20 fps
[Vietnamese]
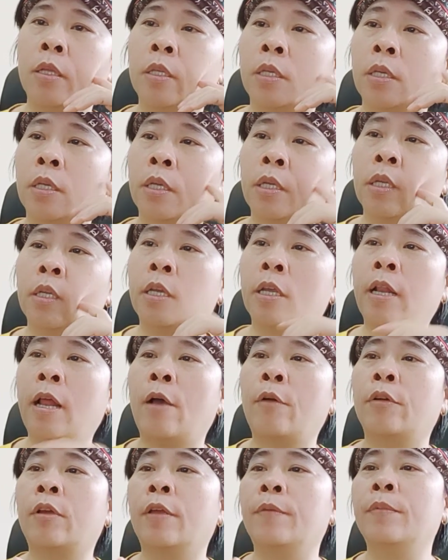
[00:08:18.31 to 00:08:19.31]
chỉ đạo kiểm
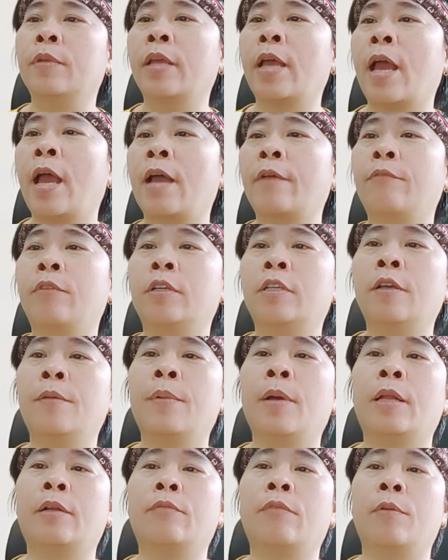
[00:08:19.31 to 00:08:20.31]
tra việc chấp hành pháp
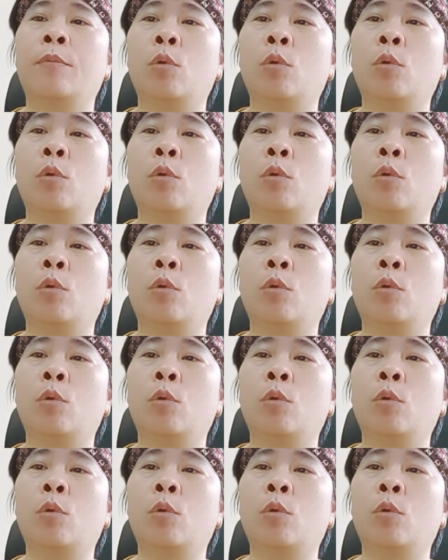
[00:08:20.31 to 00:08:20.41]
luật